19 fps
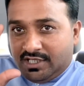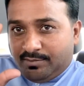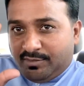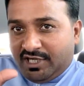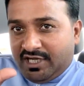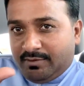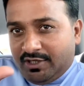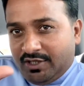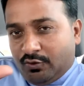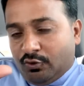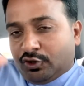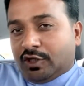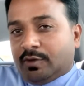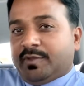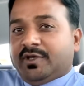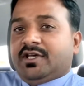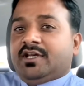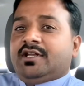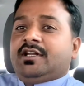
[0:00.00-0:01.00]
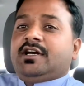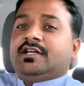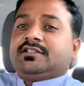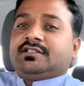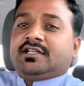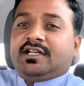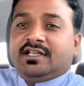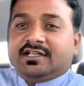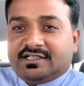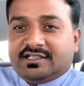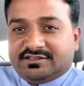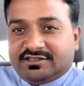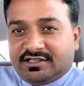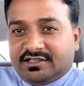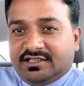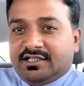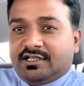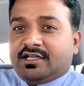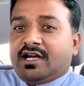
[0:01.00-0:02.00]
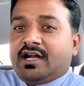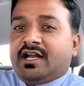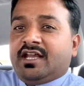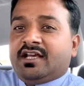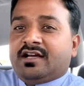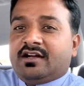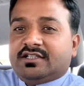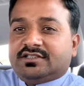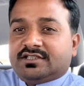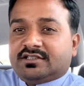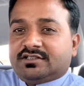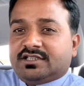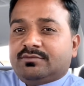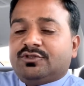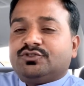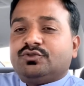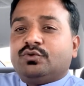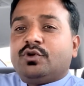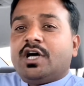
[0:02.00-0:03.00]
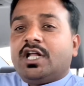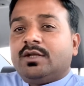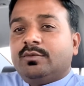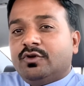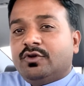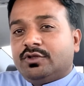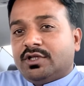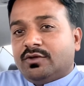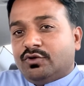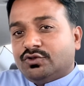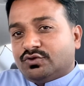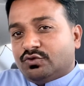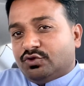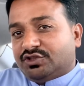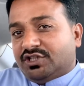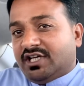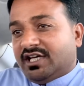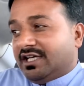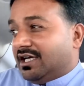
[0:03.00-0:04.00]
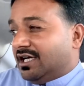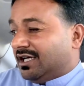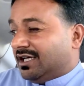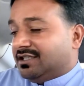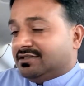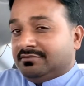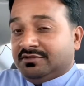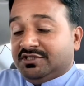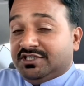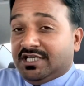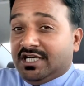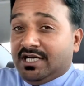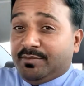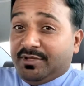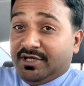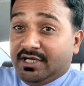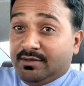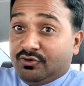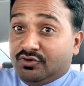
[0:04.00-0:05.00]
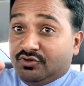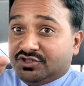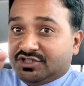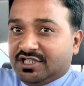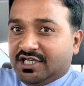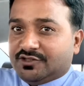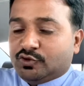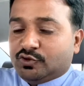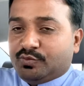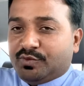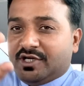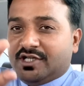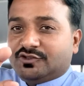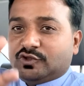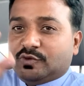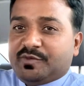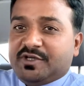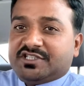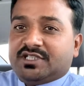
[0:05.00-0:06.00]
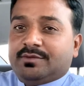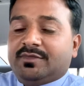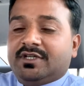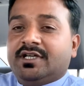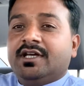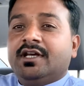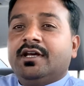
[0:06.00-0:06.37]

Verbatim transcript: बड़े बड़े होटल पे नाश्ता नहीं कर सकते खाना नहीं कर सकते मजदूर आदमी होते हैं वो सोचते हैं यहाँ के यहाँ पे हमको 400 500 पैसे में